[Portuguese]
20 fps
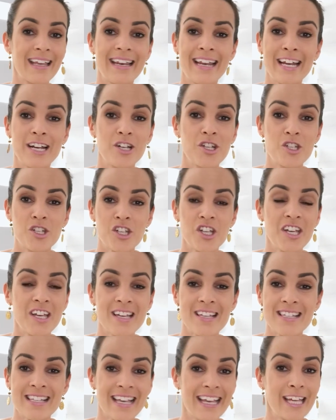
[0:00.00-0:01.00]
energia,
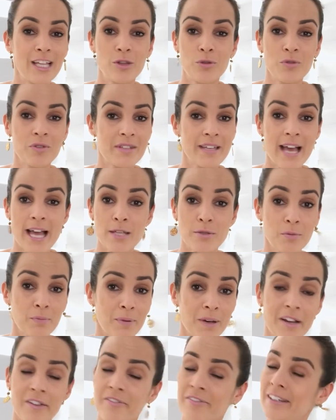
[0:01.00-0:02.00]
sem entusiasmo
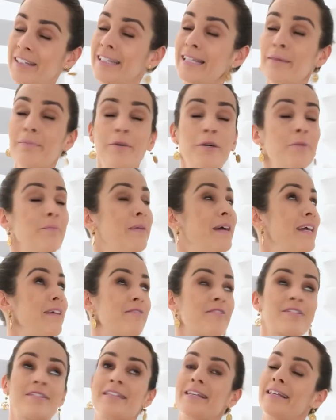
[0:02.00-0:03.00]
para a vida, meu bem,
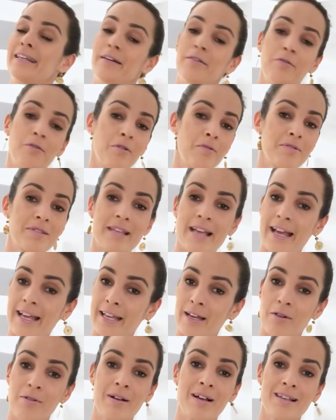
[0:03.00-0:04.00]
você não
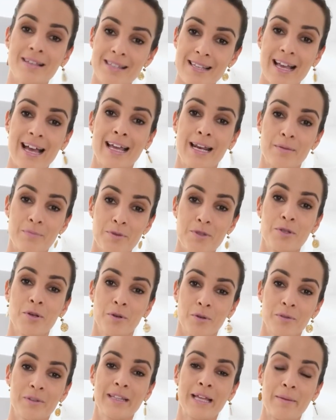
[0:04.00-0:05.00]
consegue alcançar
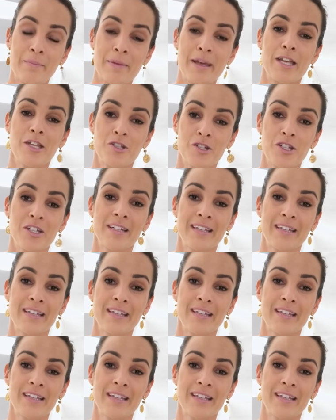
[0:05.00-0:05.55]
absolutamente